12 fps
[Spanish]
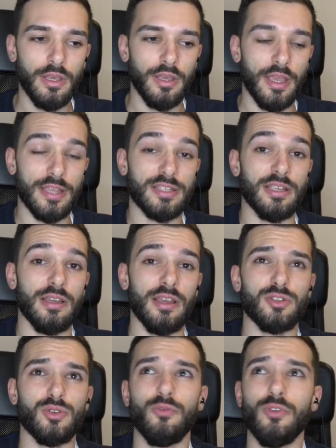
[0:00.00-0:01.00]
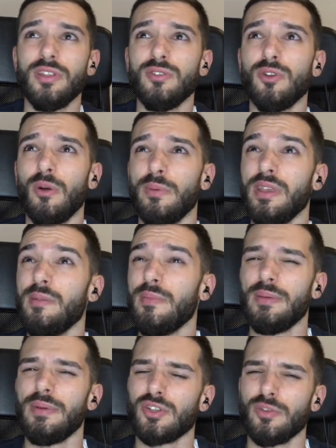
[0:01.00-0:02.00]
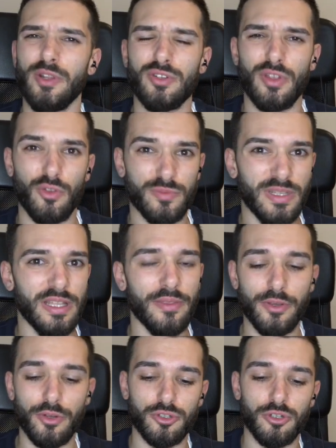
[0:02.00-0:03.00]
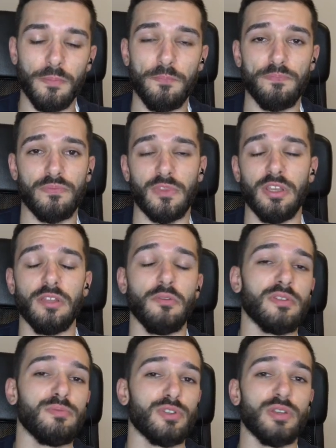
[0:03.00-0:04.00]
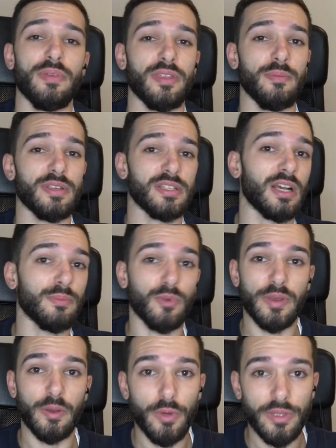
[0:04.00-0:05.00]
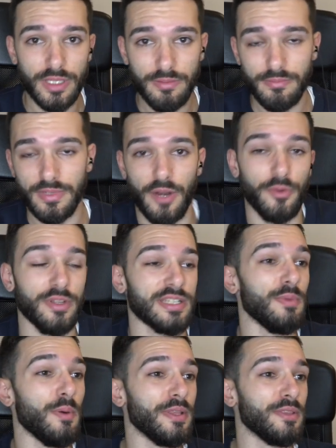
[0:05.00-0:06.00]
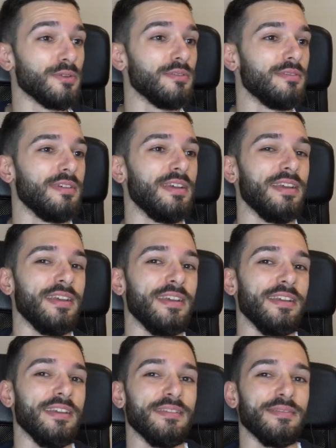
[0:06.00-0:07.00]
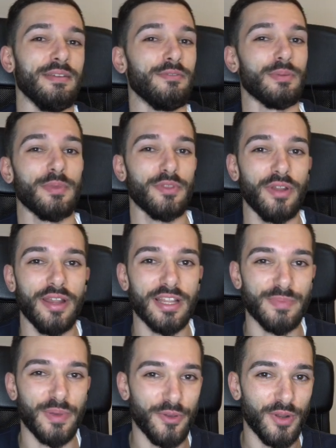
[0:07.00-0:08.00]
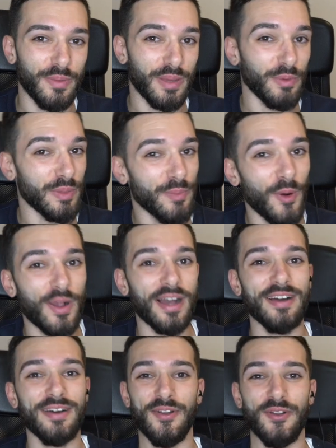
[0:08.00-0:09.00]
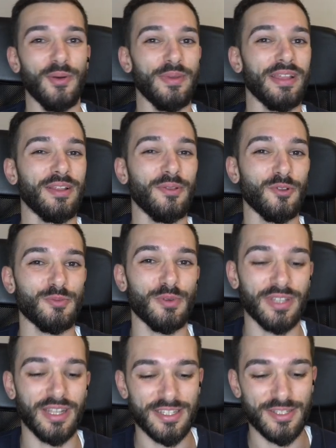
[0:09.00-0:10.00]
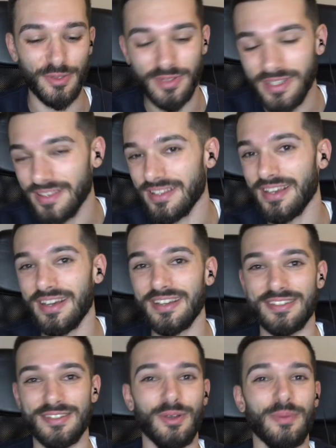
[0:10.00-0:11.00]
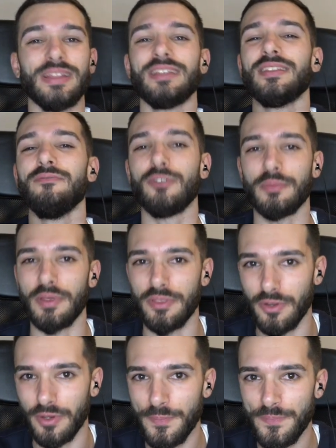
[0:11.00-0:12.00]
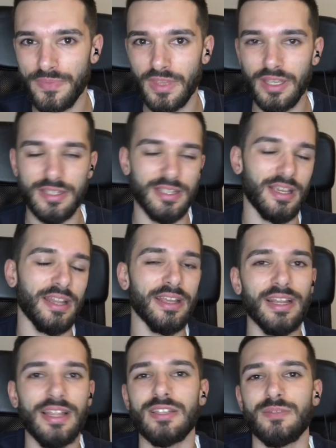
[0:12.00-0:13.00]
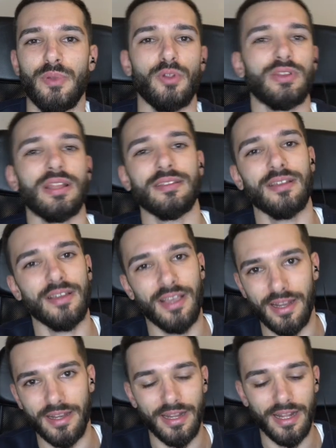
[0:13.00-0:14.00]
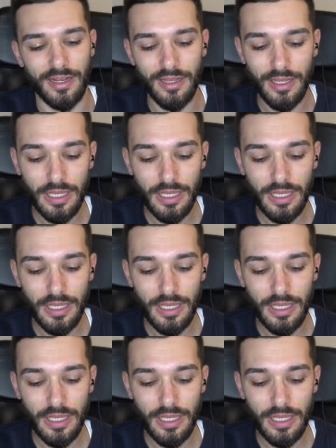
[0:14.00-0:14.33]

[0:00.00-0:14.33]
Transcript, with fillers: Ese, eso fue en noviembre más o menos de 2018. Y entonces pues empecé a investigar por mi cuenta. Claro, en ese momento eh, información en español había muy poca, no había tantos portales de noticias, no había tanta información. Sí que en inglés, pero no tanta en general.